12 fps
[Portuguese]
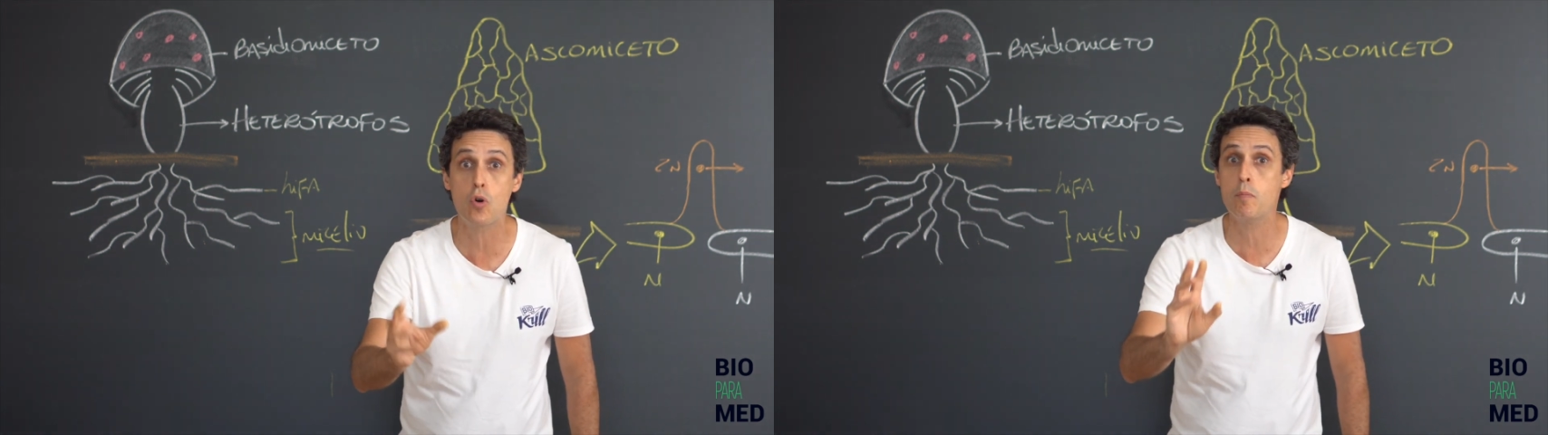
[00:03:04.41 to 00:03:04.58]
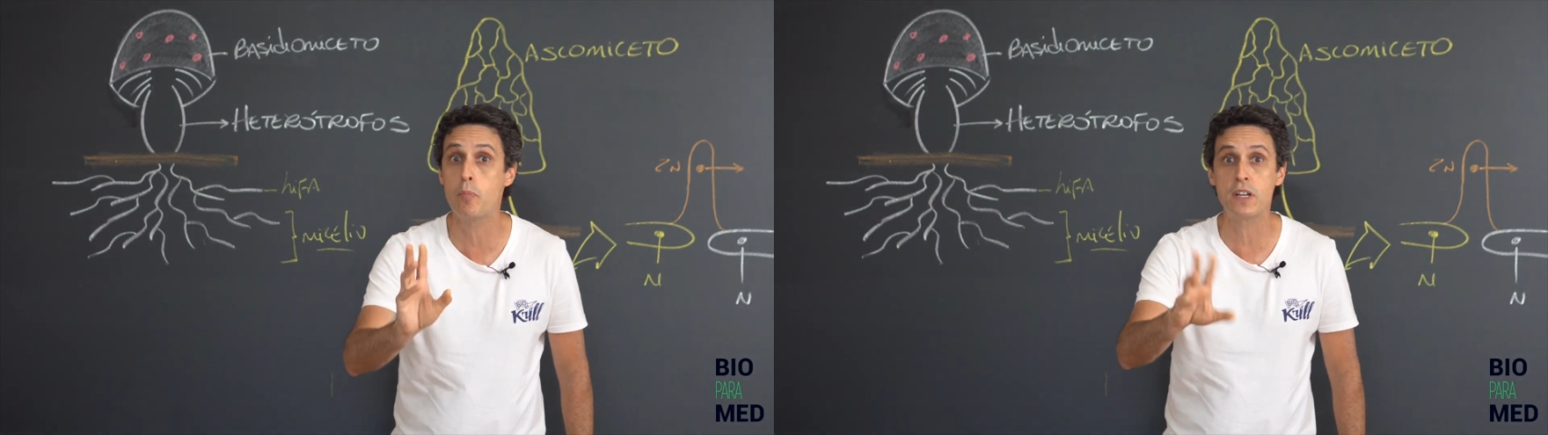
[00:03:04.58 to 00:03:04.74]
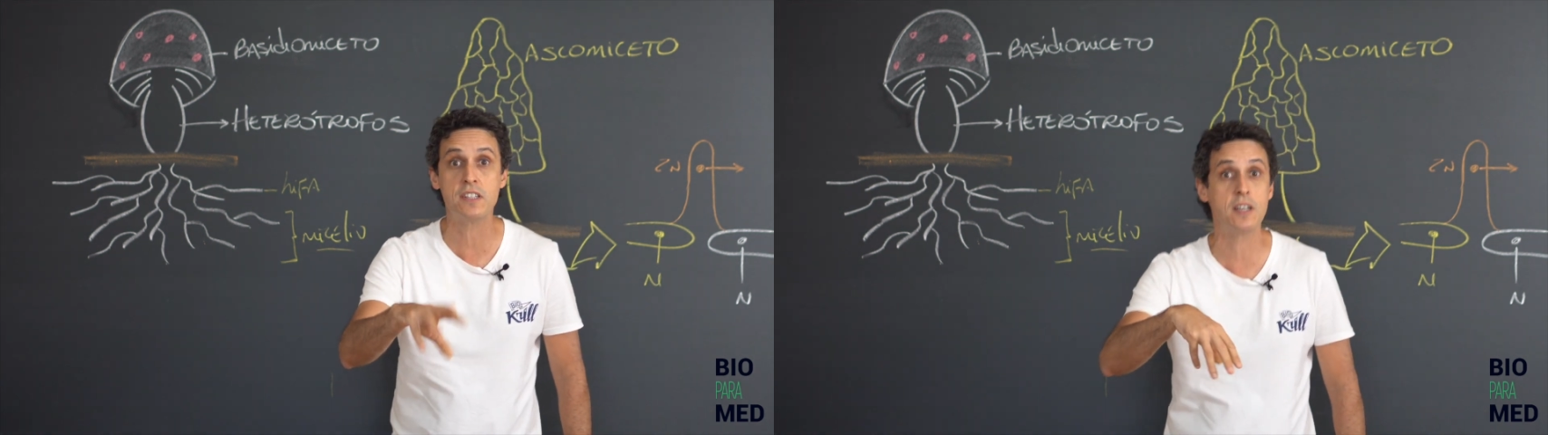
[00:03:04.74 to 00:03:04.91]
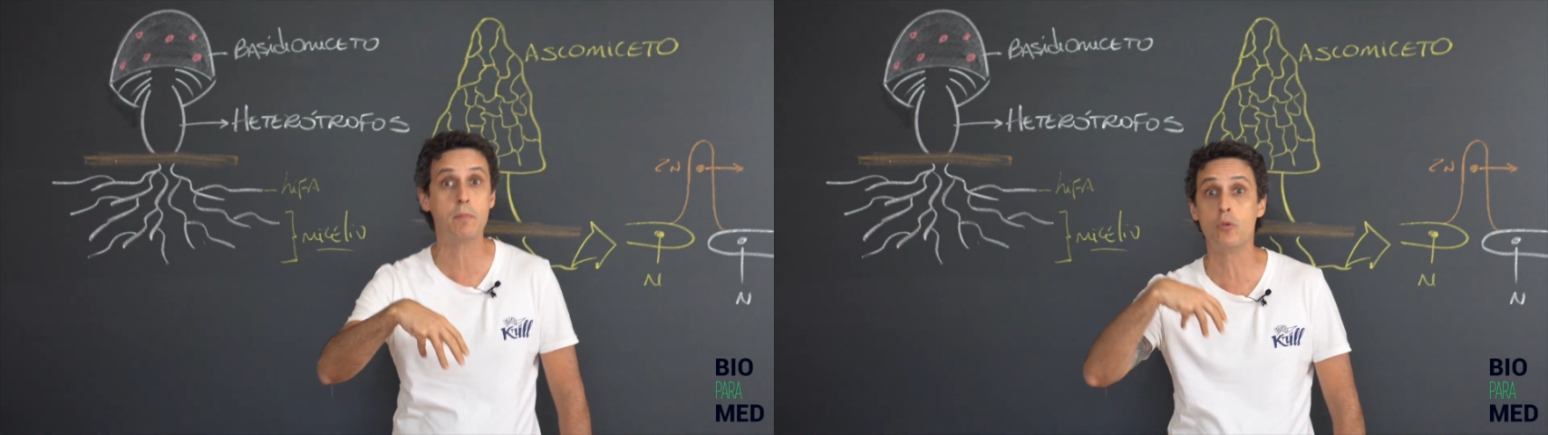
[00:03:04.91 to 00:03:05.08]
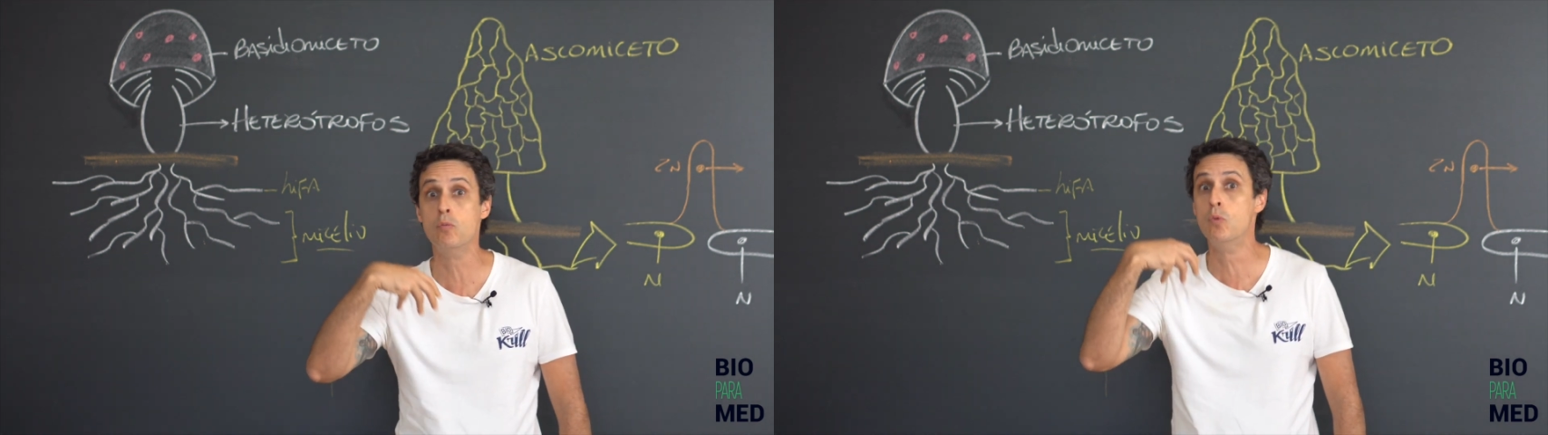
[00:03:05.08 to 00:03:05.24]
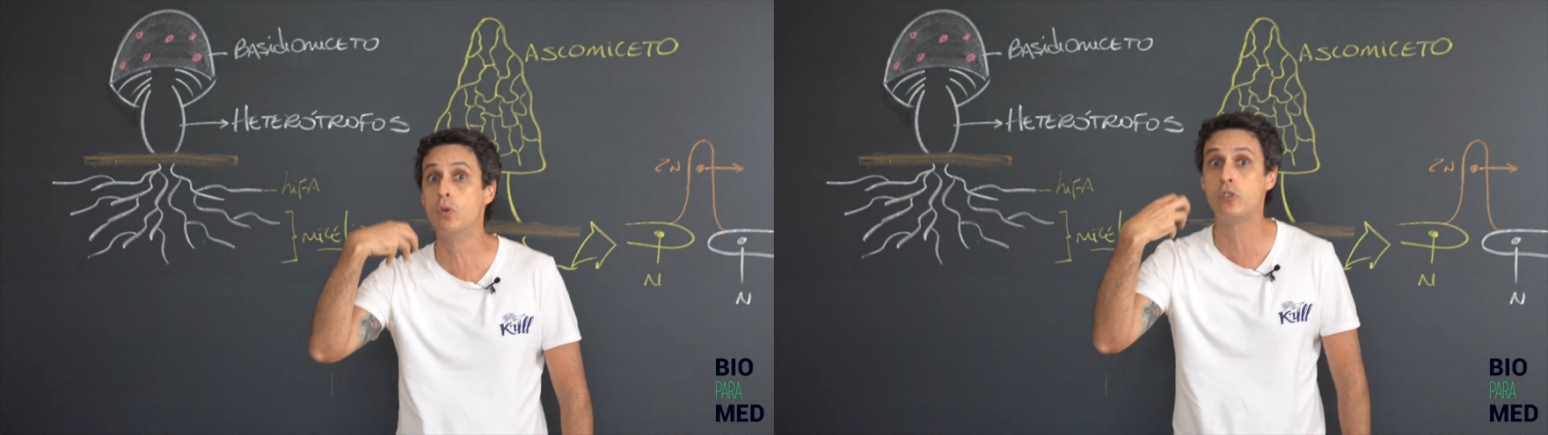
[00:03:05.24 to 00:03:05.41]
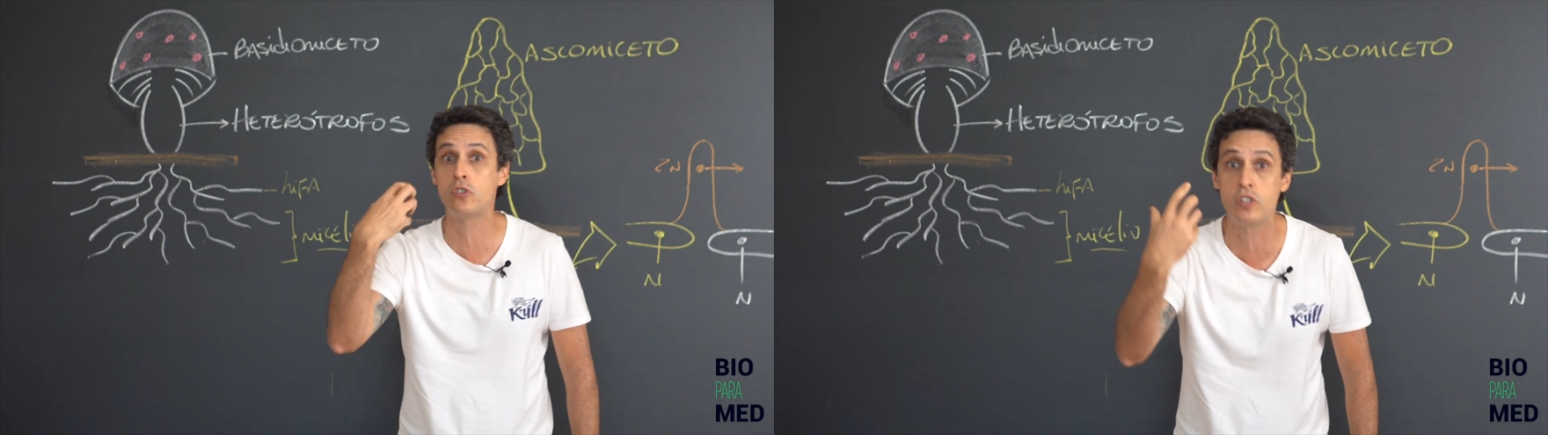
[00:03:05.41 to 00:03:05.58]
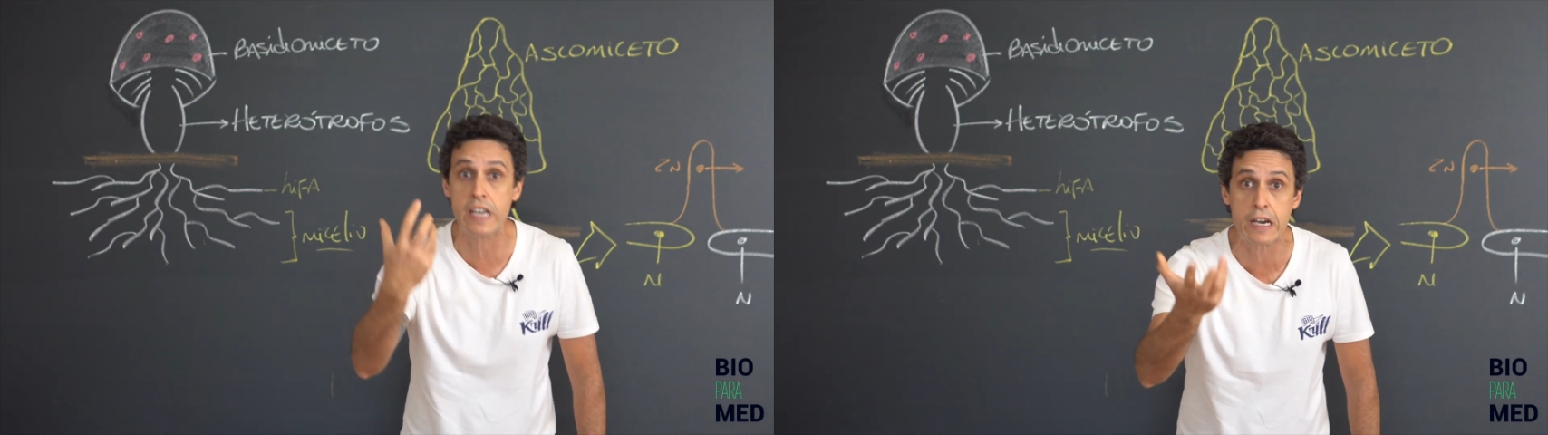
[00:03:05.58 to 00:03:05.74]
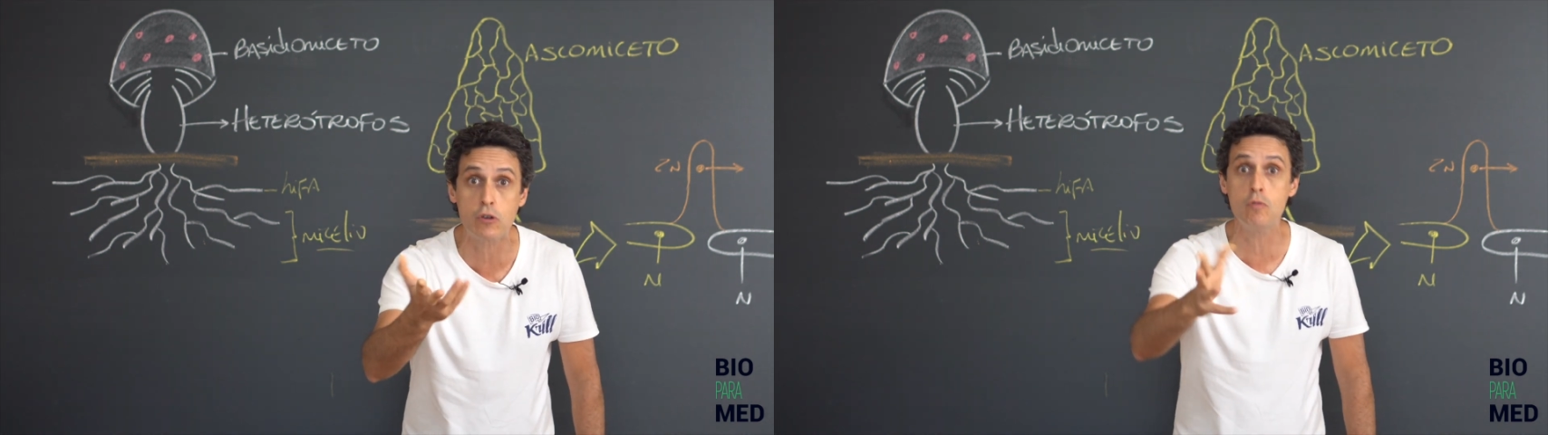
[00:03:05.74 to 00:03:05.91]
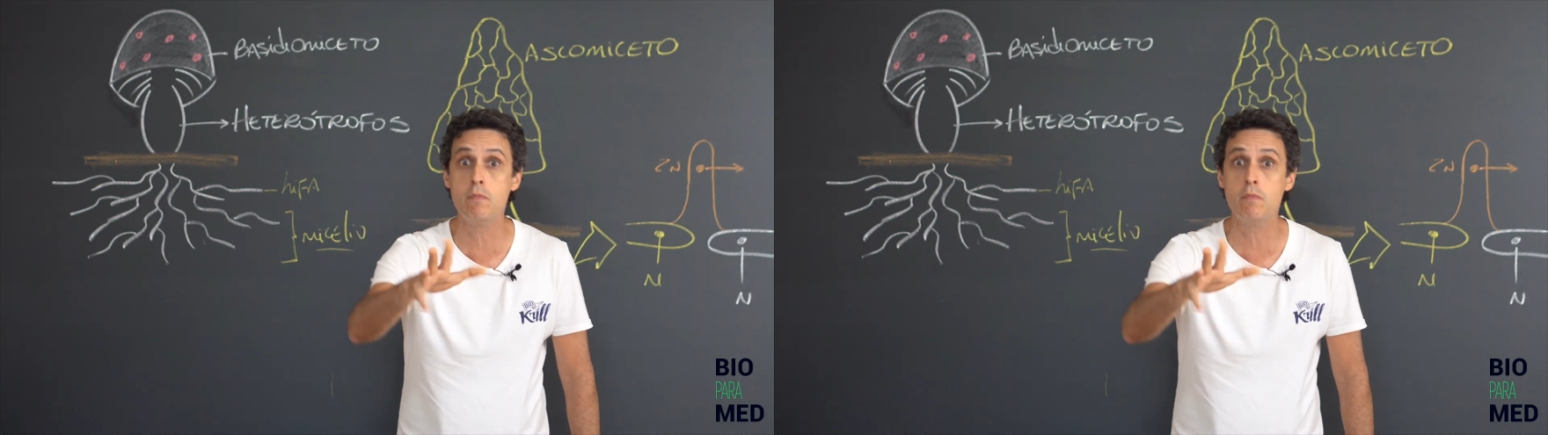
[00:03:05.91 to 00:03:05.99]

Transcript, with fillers: como por exemplo um morcego,